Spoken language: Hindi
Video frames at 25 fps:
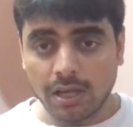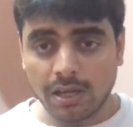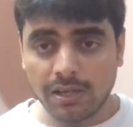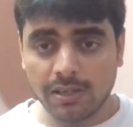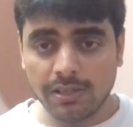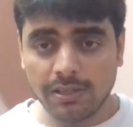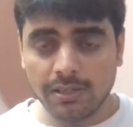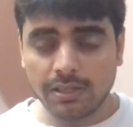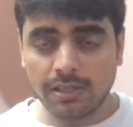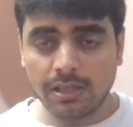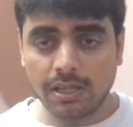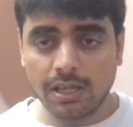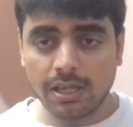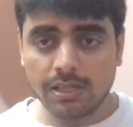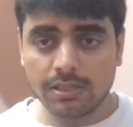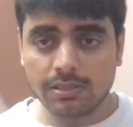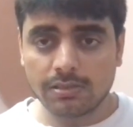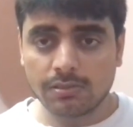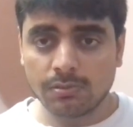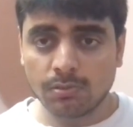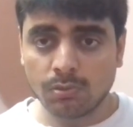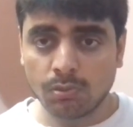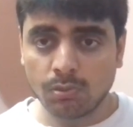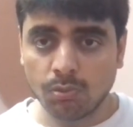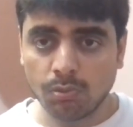अगर इन
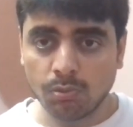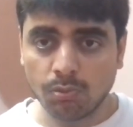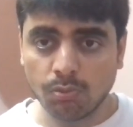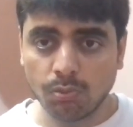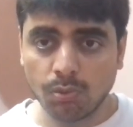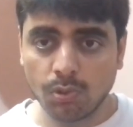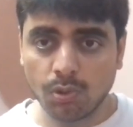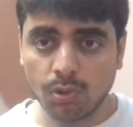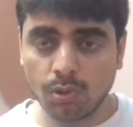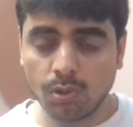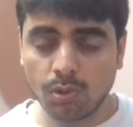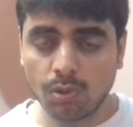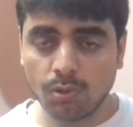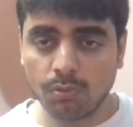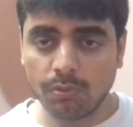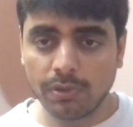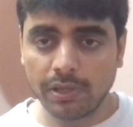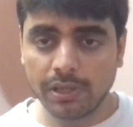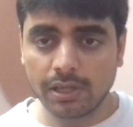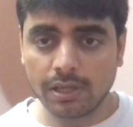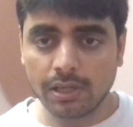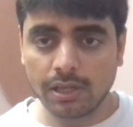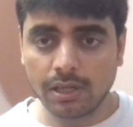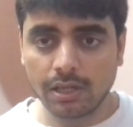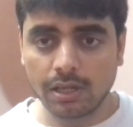केस वो
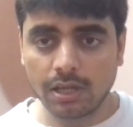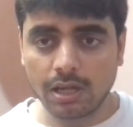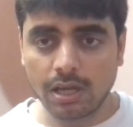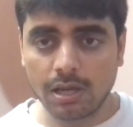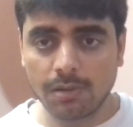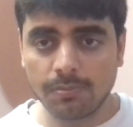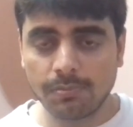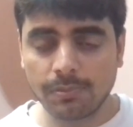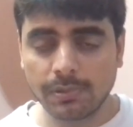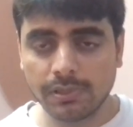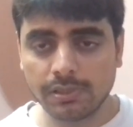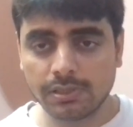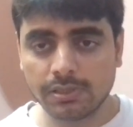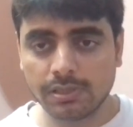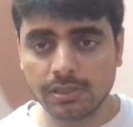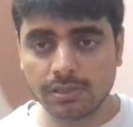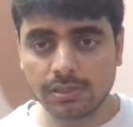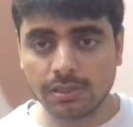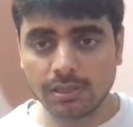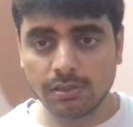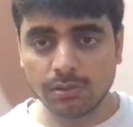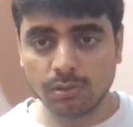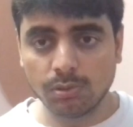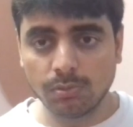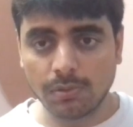व्हीकल का आप
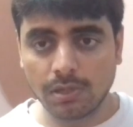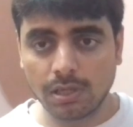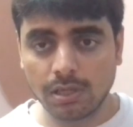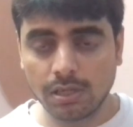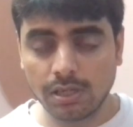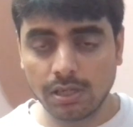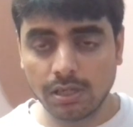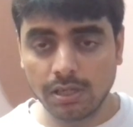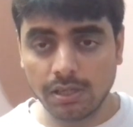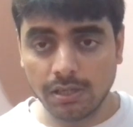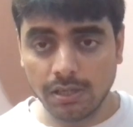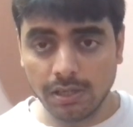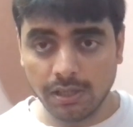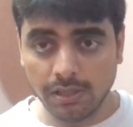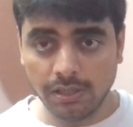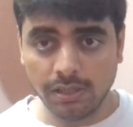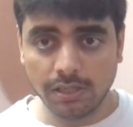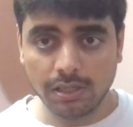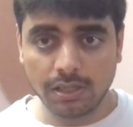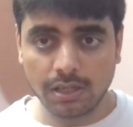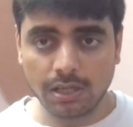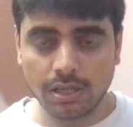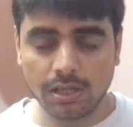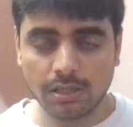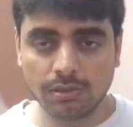रजिस्ट्रेशन दोबारा
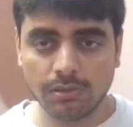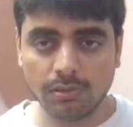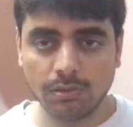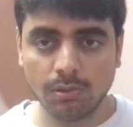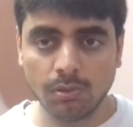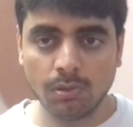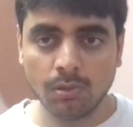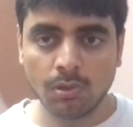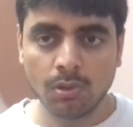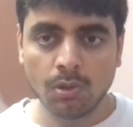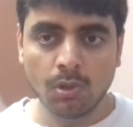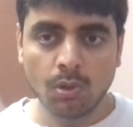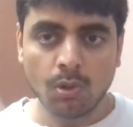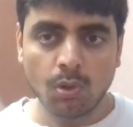नहीं कराते हो